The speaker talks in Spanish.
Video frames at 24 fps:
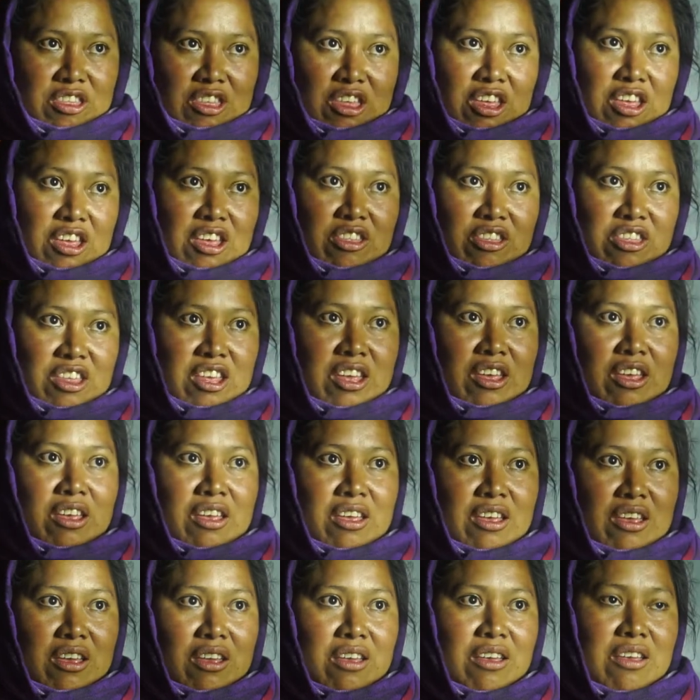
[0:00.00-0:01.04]

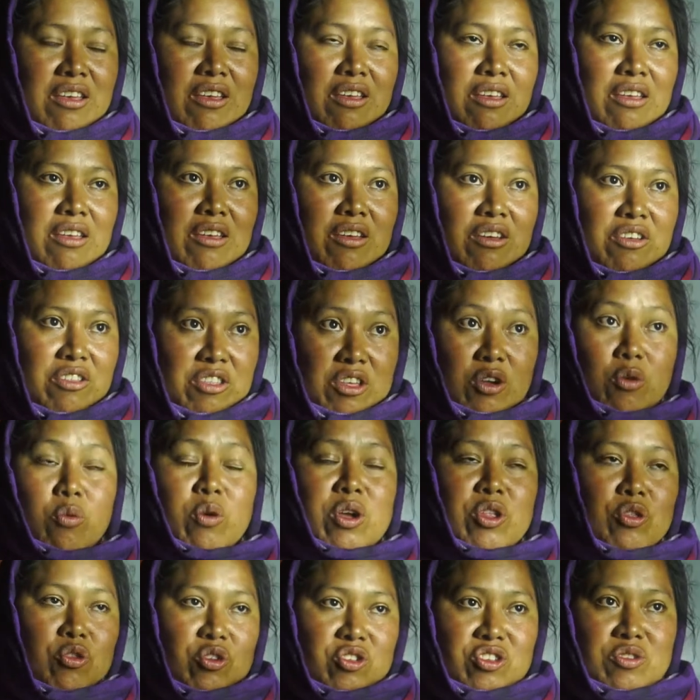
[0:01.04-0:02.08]
de,
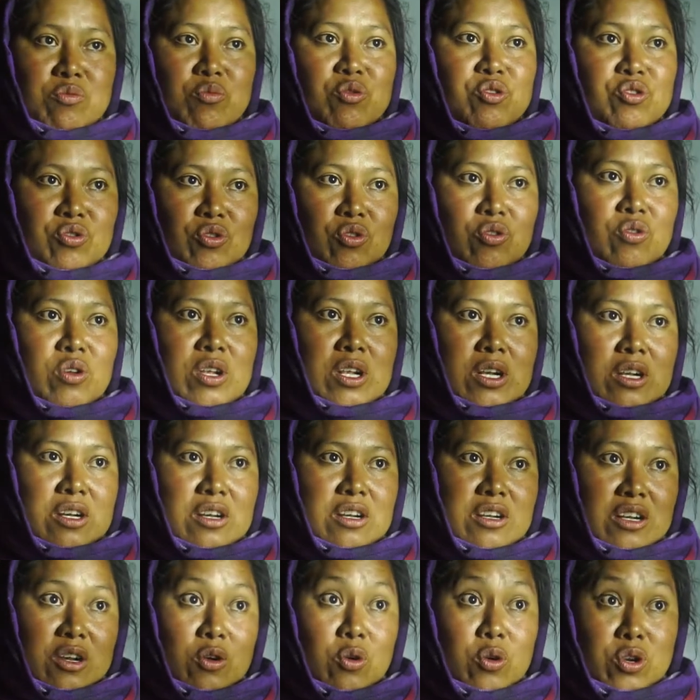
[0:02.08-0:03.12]
cuando hicimos todo
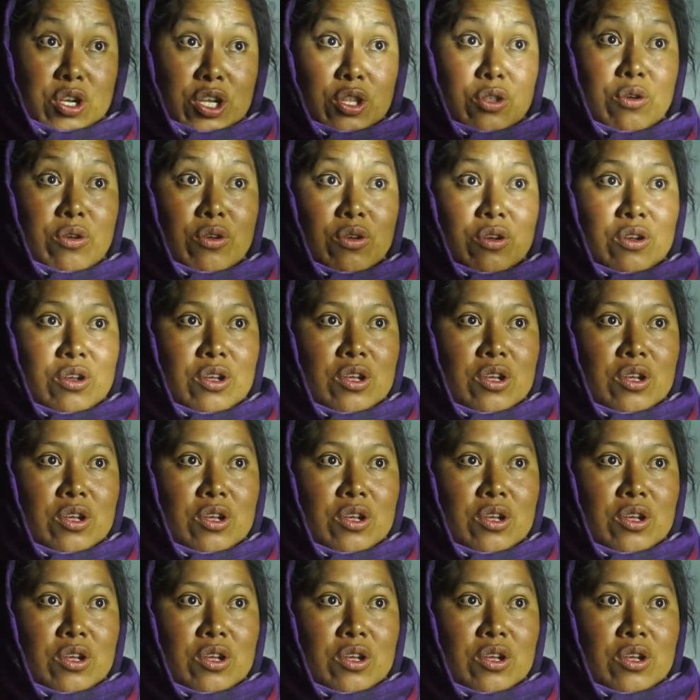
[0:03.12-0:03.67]
el recorrido.